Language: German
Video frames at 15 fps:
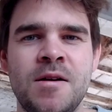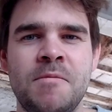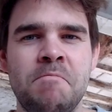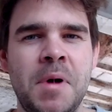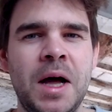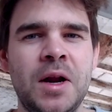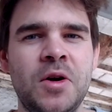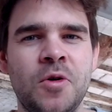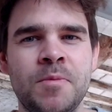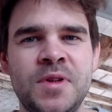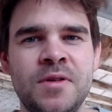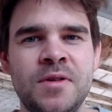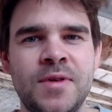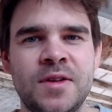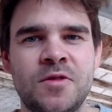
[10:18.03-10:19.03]
machen auch ein
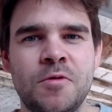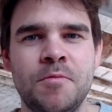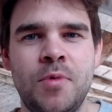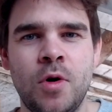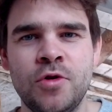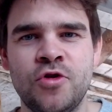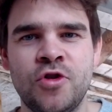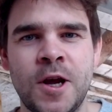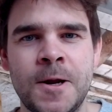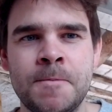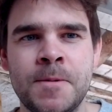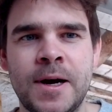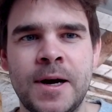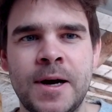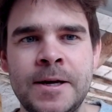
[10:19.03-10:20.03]
bisschen was so im
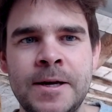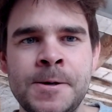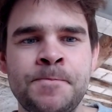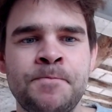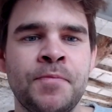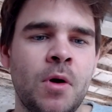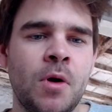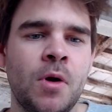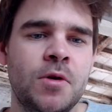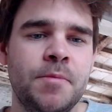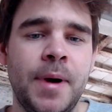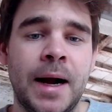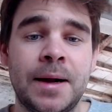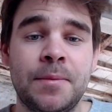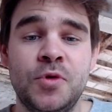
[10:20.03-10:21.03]
Blockchain-Bereich und die
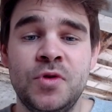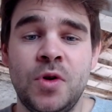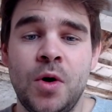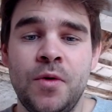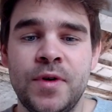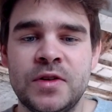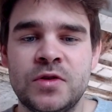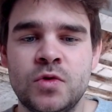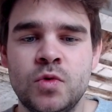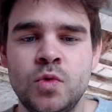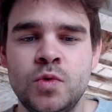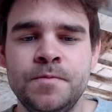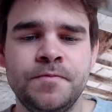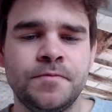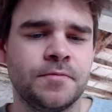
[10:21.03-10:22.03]
Banken müssen auch was
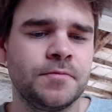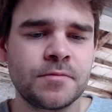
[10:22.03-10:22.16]
tun.